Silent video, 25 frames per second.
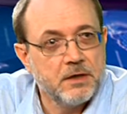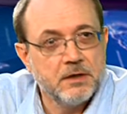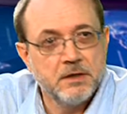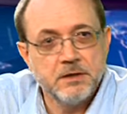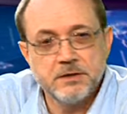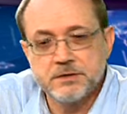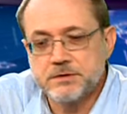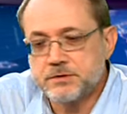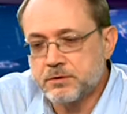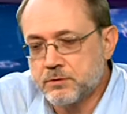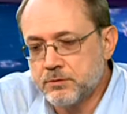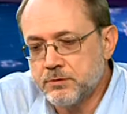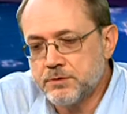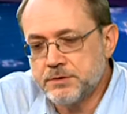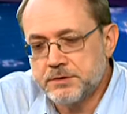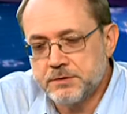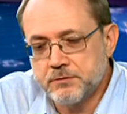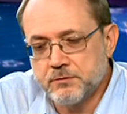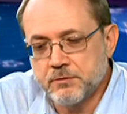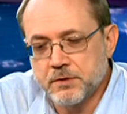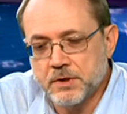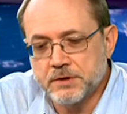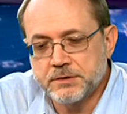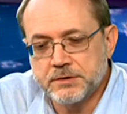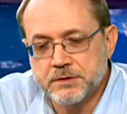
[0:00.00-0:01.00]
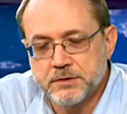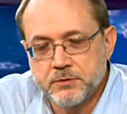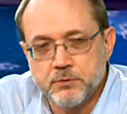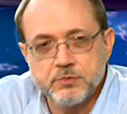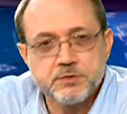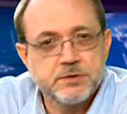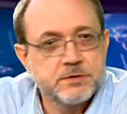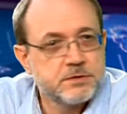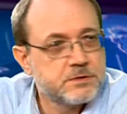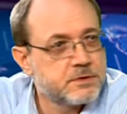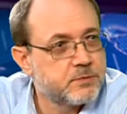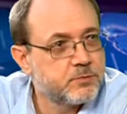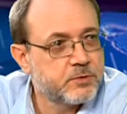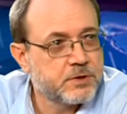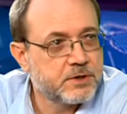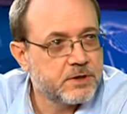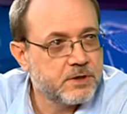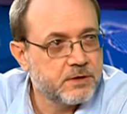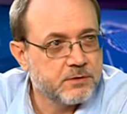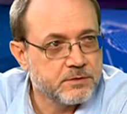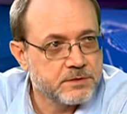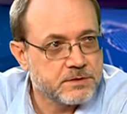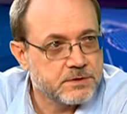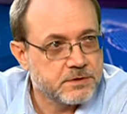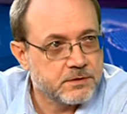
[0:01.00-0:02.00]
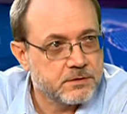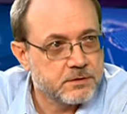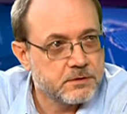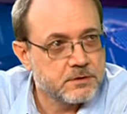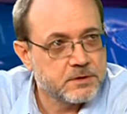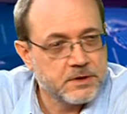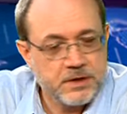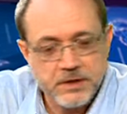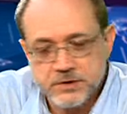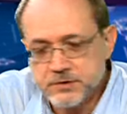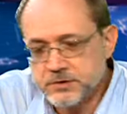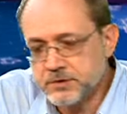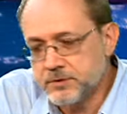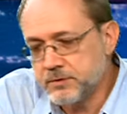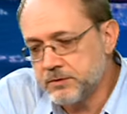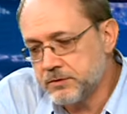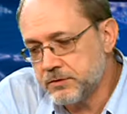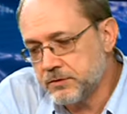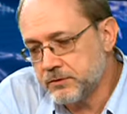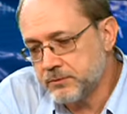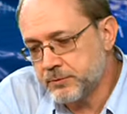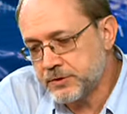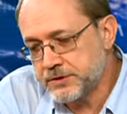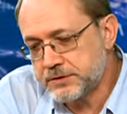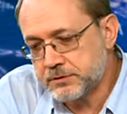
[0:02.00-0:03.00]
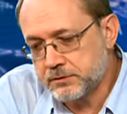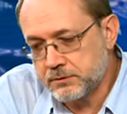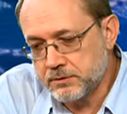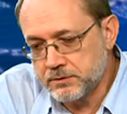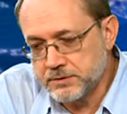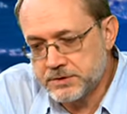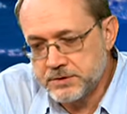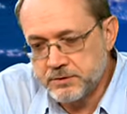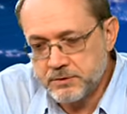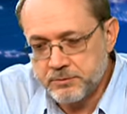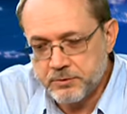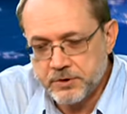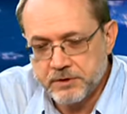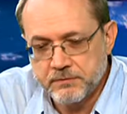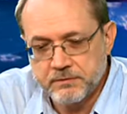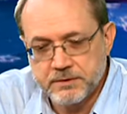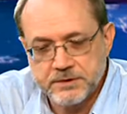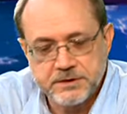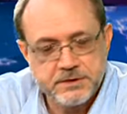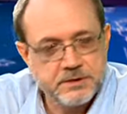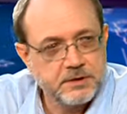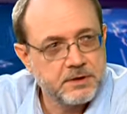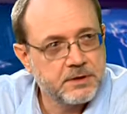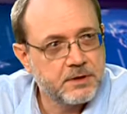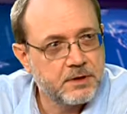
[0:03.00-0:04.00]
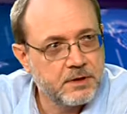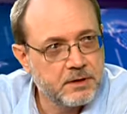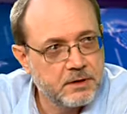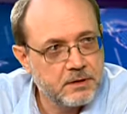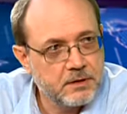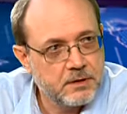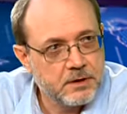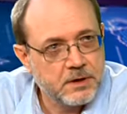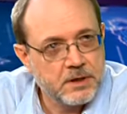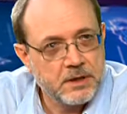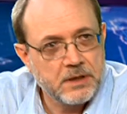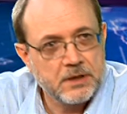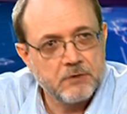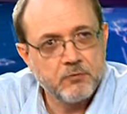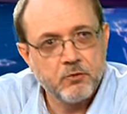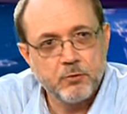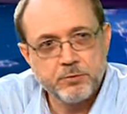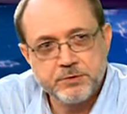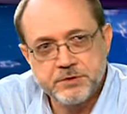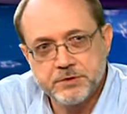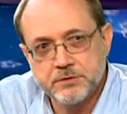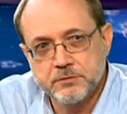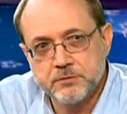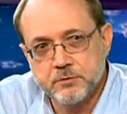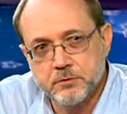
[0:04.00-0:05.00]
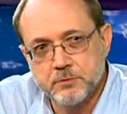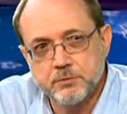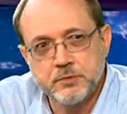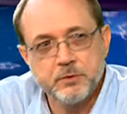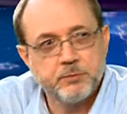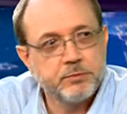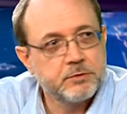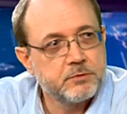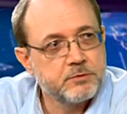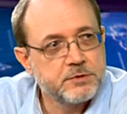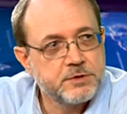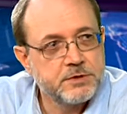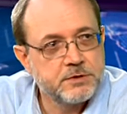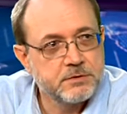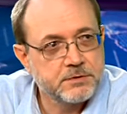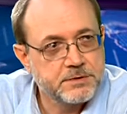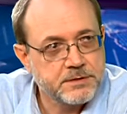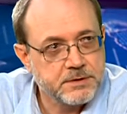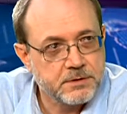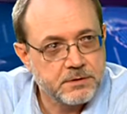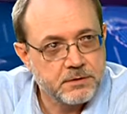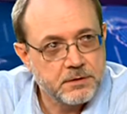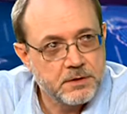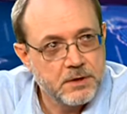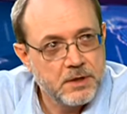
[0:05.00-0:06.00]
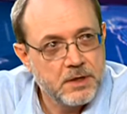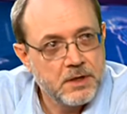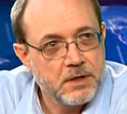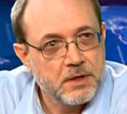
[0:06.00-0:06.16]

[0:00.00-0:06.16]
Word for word: И строить его как-то не очень собираются. Каждый построил себе по квартирке, а общий дом не получился.